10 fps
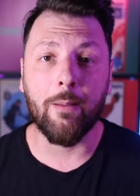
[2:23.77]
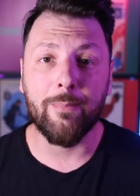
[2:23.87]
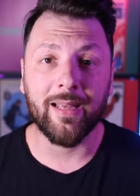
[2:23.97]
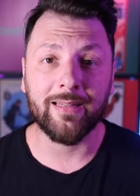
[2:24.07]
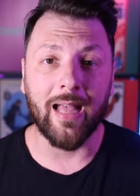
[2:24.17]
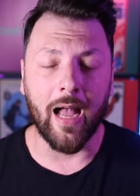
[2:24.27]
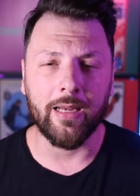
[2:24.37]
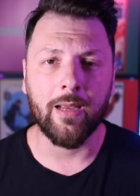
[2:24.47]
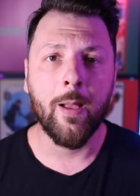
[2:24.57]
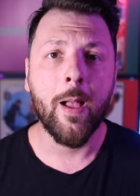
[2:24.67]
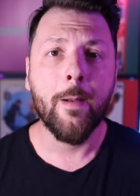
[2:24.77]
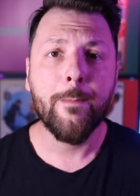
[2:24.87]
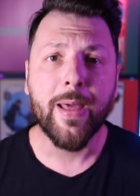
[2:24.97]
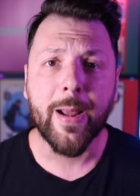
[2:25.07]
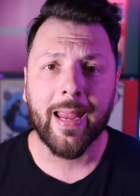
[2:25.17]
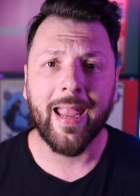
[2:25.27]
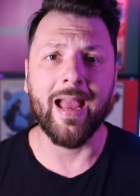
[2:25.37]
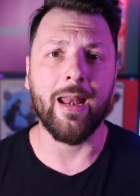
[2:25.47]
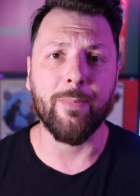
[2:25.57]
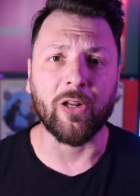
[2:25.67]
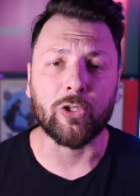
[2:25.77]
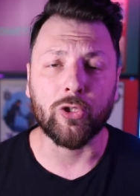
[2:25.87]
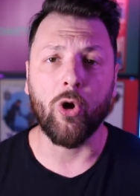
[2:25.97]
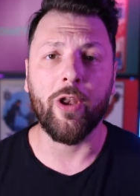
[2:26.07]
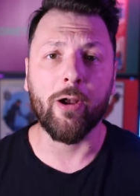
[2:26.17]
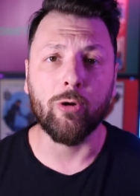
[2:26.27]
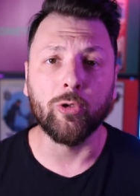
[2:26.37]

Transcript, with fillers: ambientali, perché le persone